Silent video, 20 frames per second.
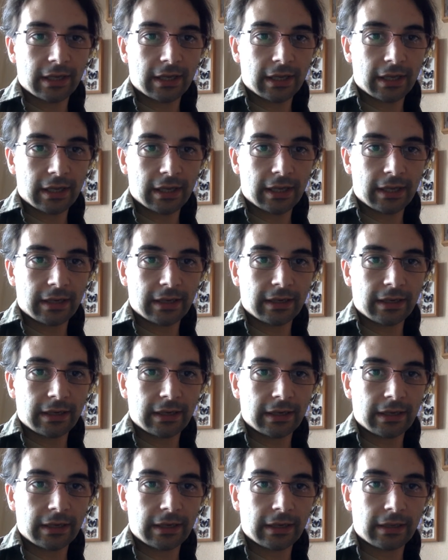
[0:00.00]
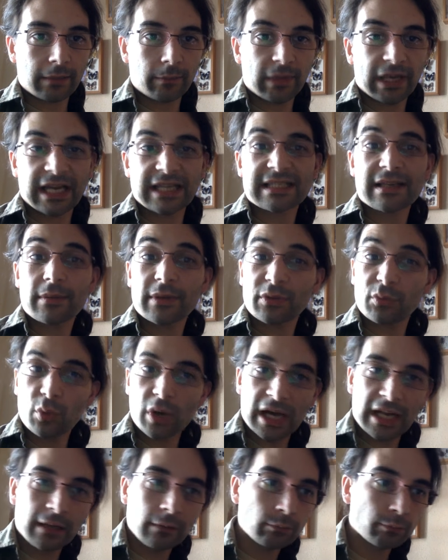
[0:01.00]
en, eh, mi casa
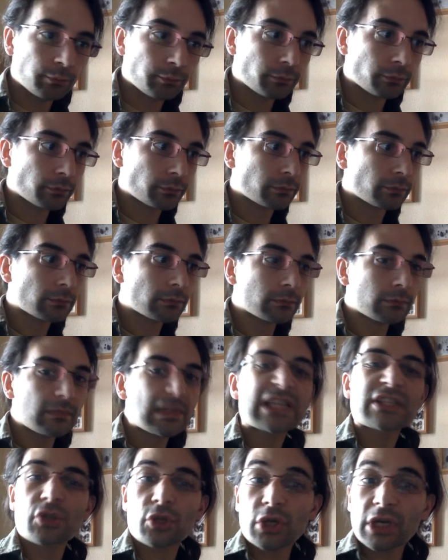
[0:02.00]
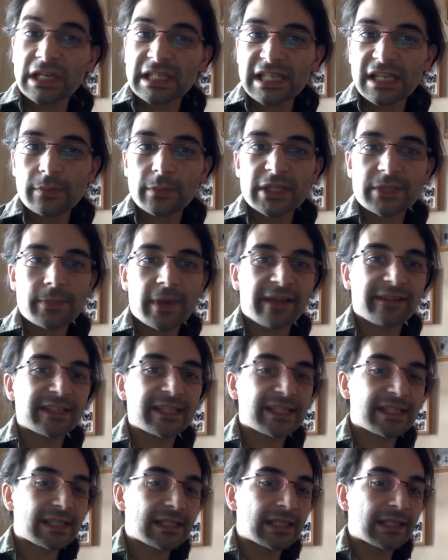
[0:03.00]
habitual, estoy en casa de mis
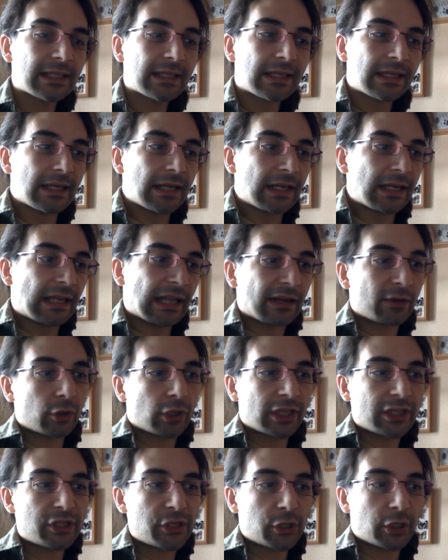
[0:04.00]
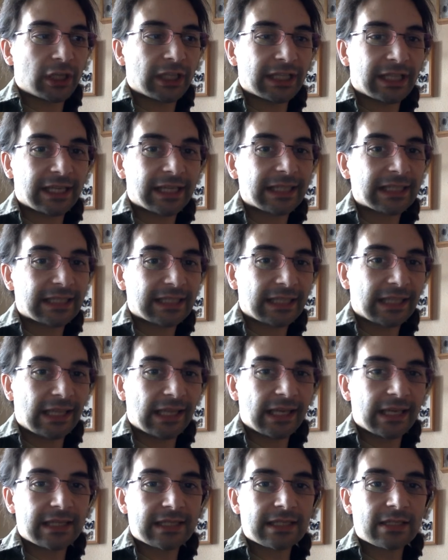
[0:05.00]
padres. La conexión a Internet aquí
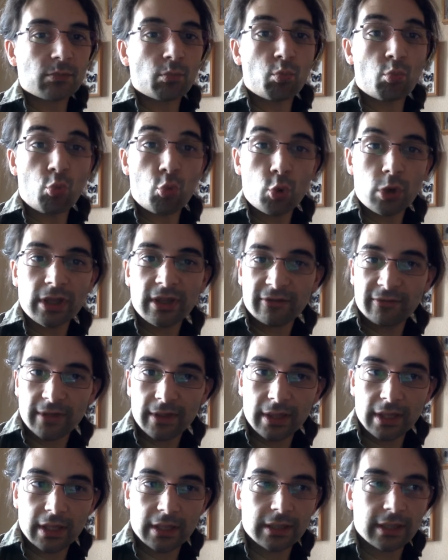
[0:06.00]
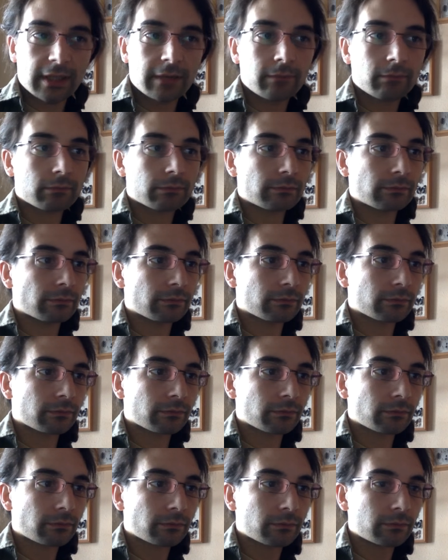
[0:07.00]
es muy deficiente
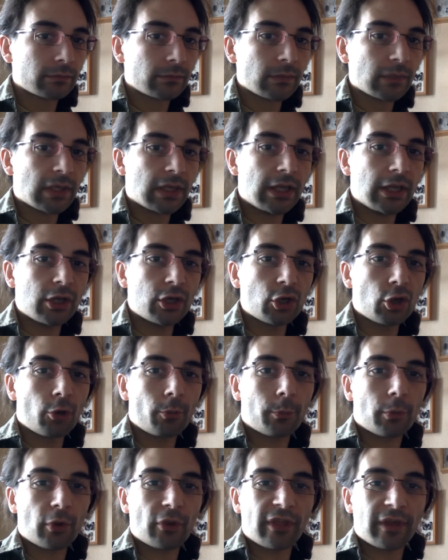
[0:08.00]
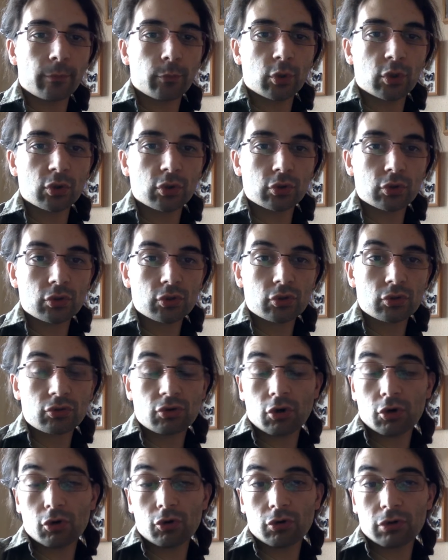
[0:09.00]
y no podemos,
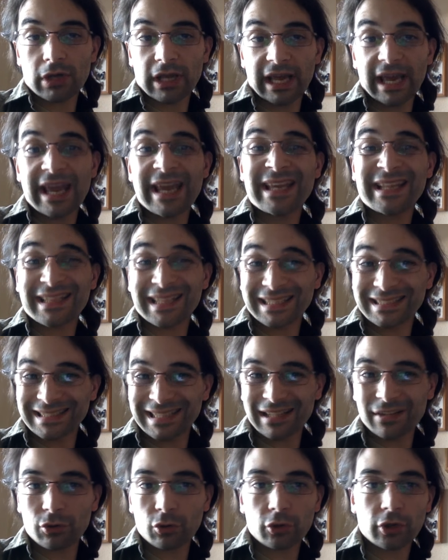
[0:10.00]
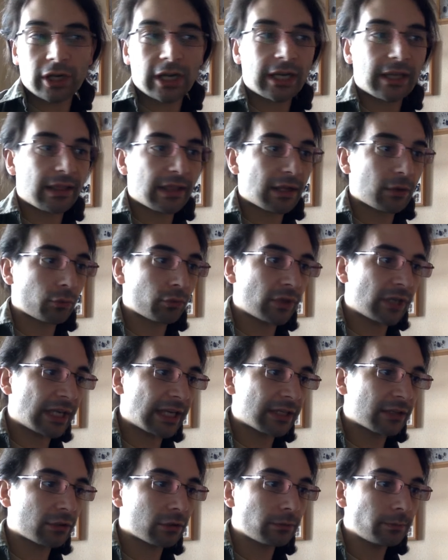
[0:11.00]
no, he intentado realizar un
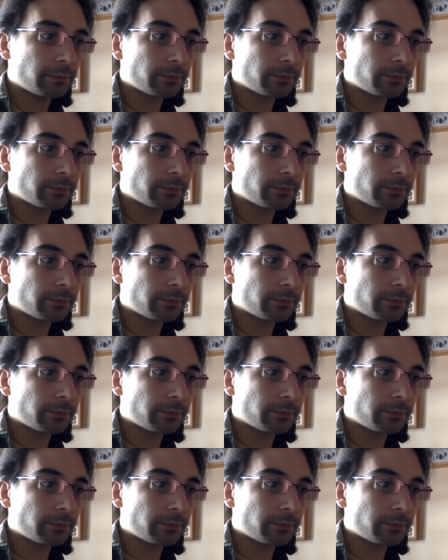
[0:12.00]
directo